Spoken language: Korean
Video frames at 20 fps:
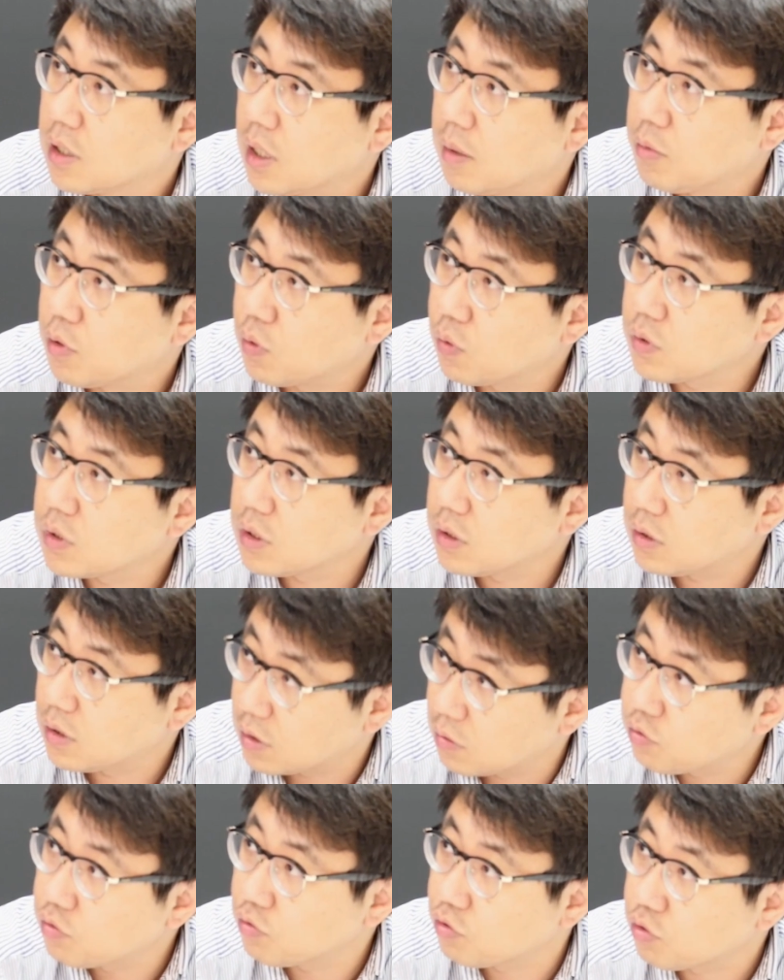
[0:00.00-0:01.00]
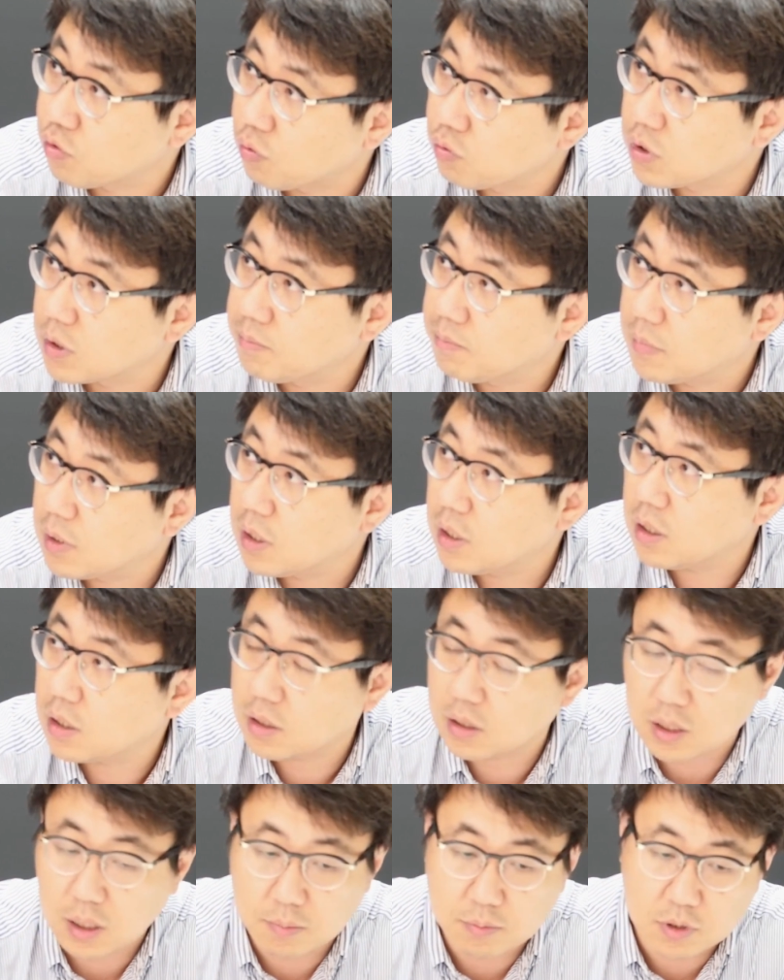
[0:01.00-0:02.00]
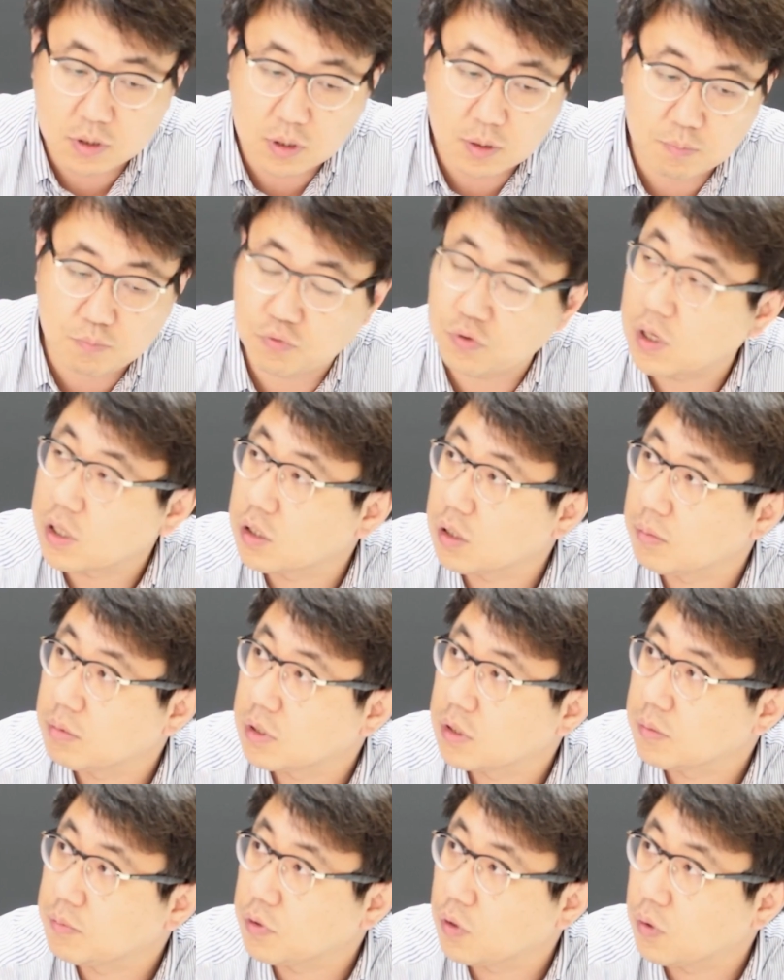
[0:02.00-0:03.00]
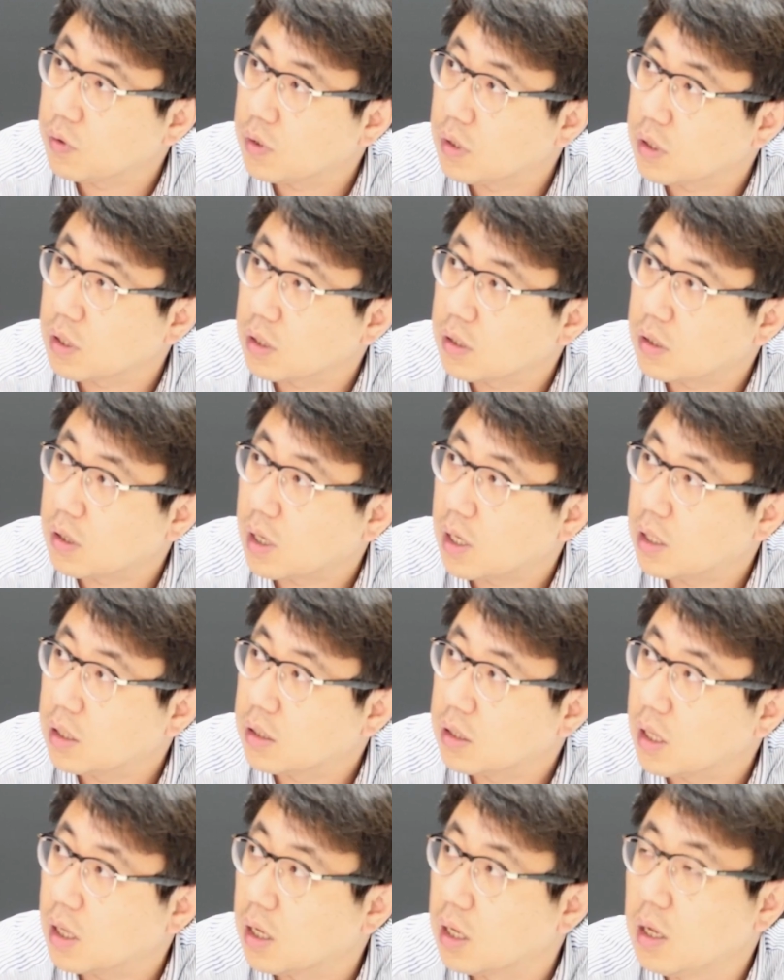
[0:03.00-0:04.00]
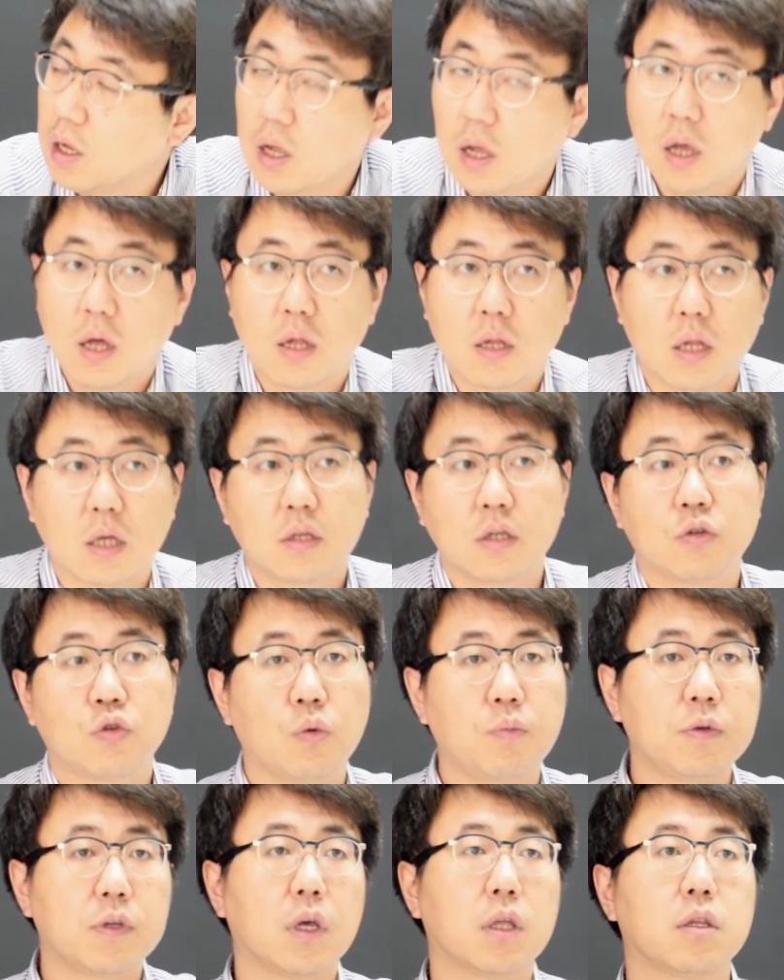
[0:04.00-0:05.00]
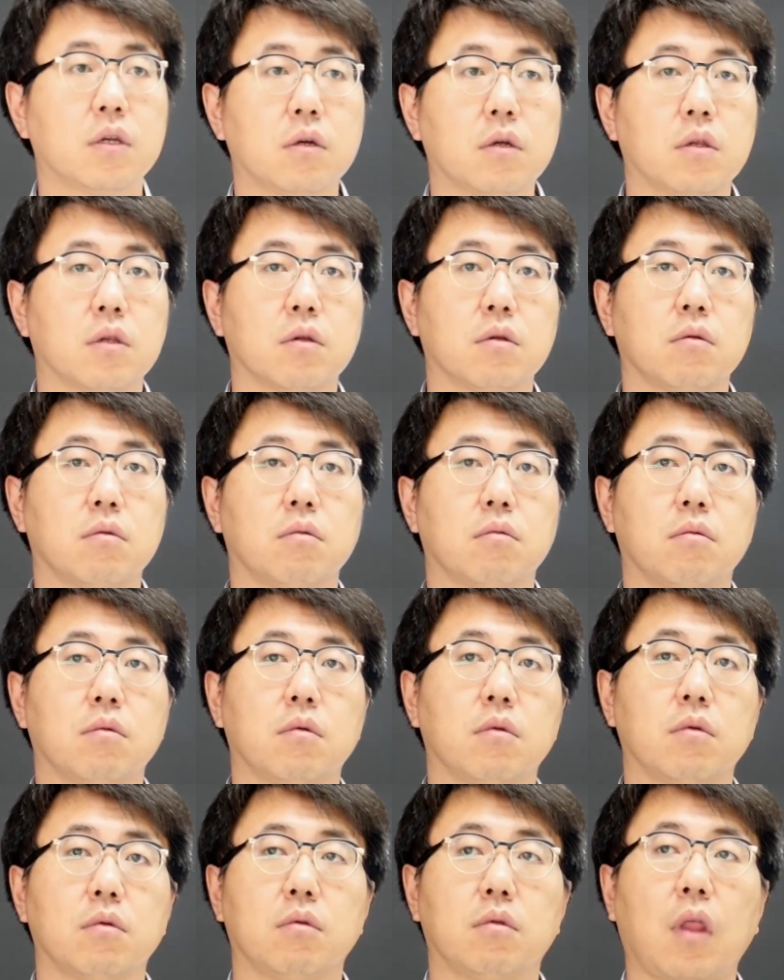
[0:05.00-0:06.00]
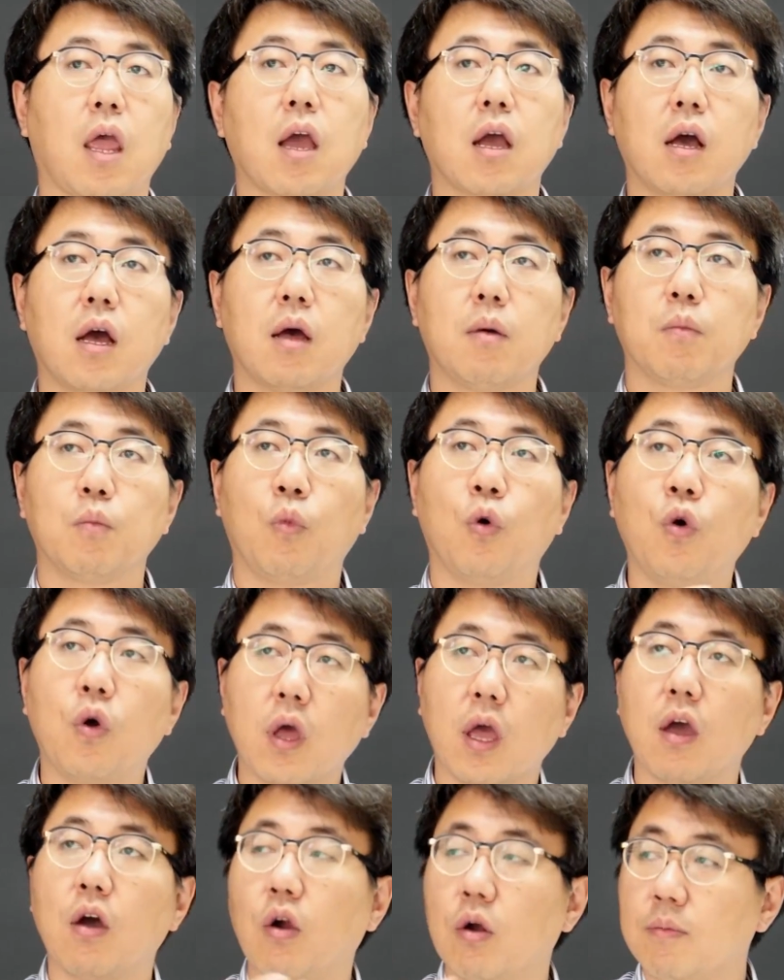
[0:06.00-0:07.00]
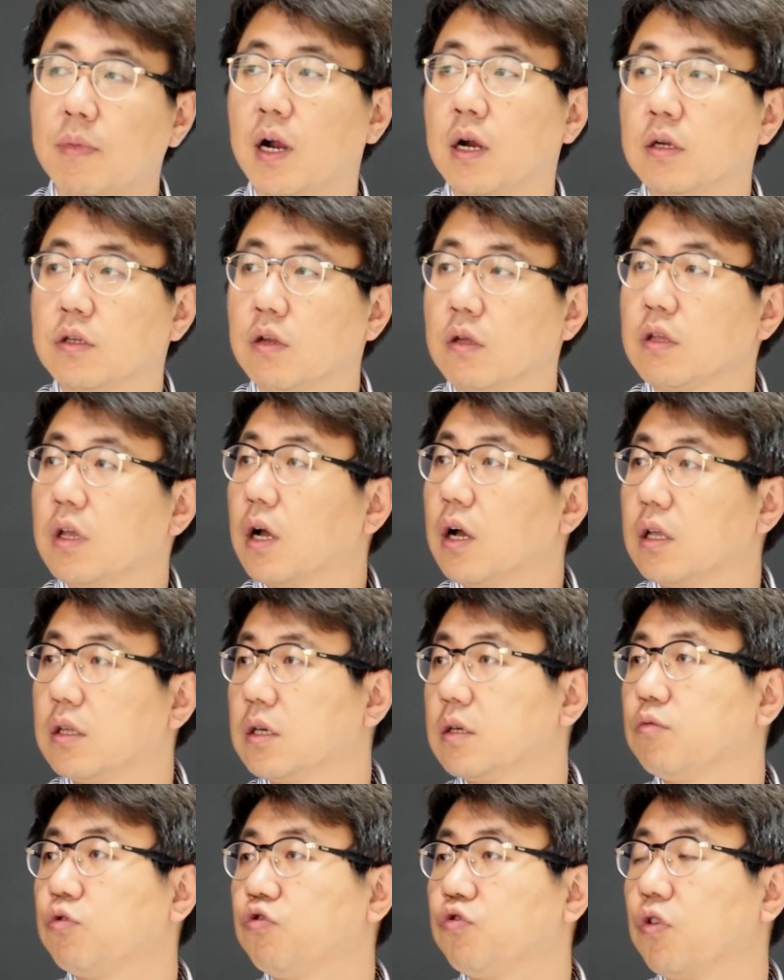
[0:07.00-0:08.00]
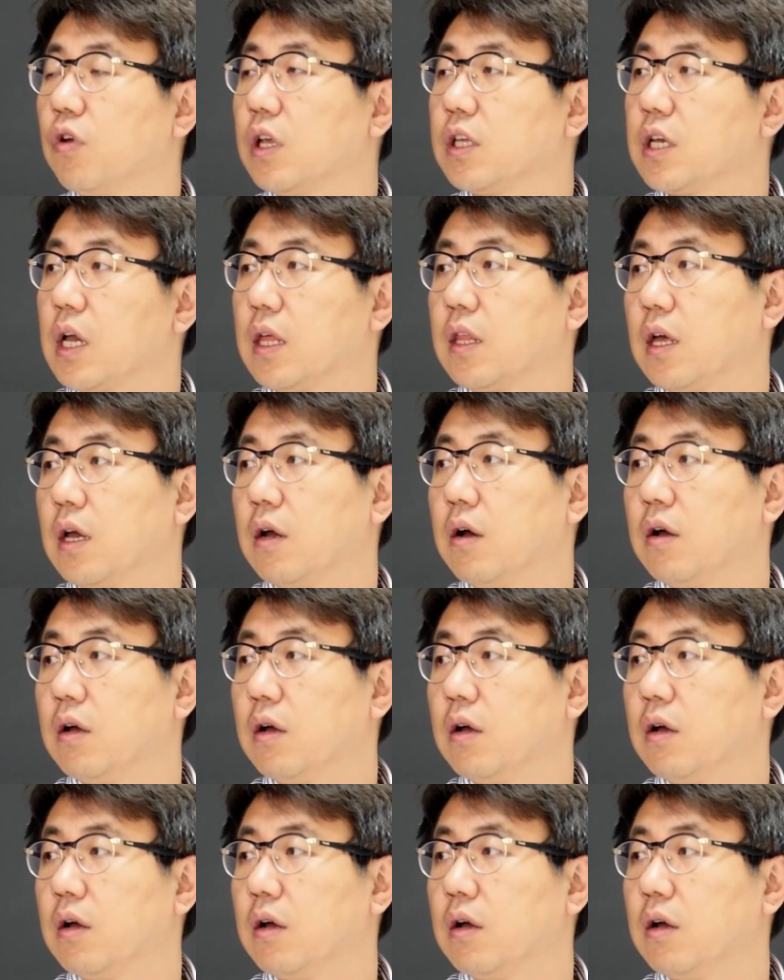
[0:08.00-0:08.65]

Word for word: 그다음에 통신 순수 통신비, 그다음에 이제 부가 서비스 비용 이렇게 들어가는데, 사실 소비자들은 내가 뭐에 얼마를 썼냐가 지금 중요하지 않아요.